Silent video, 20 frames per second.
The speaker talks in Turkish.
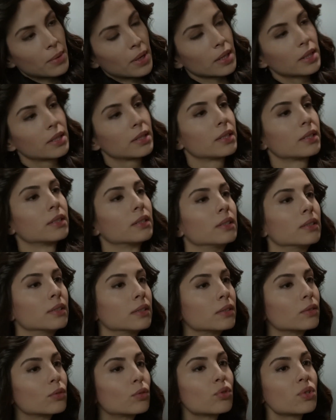Bak,
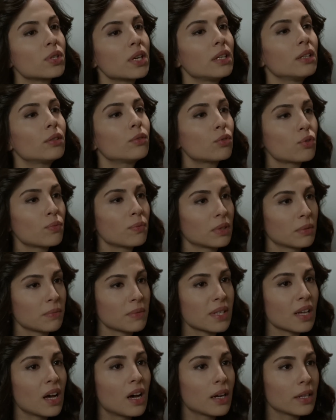Kuzey'le
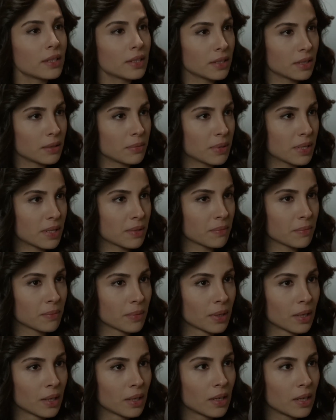düşmanımız aynıydı bizim.
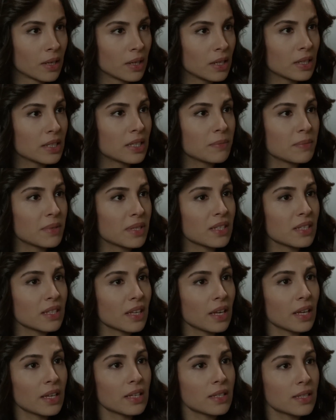İkimizin
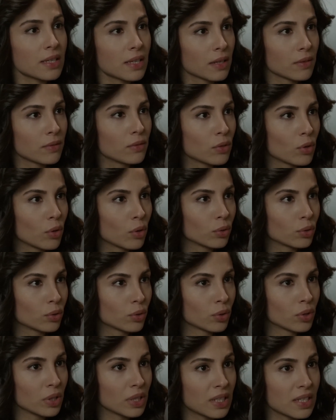de en sevdiği
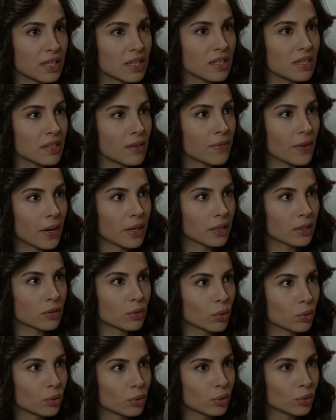öldü. İkisini de
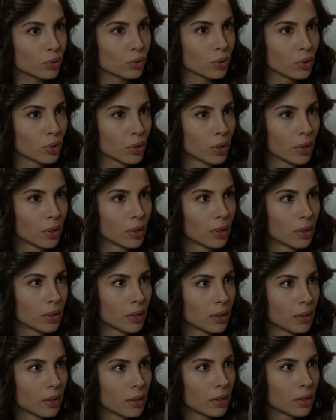Ferhat öldürdü.
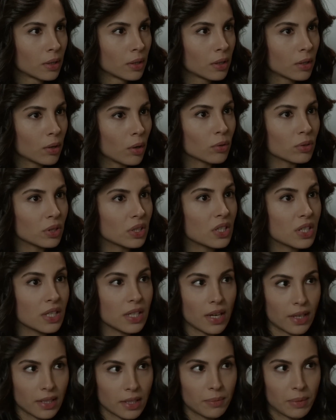Onun
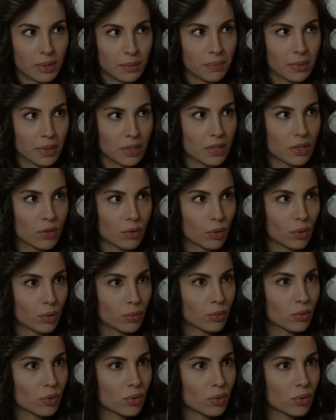için yardım etmek istiyorum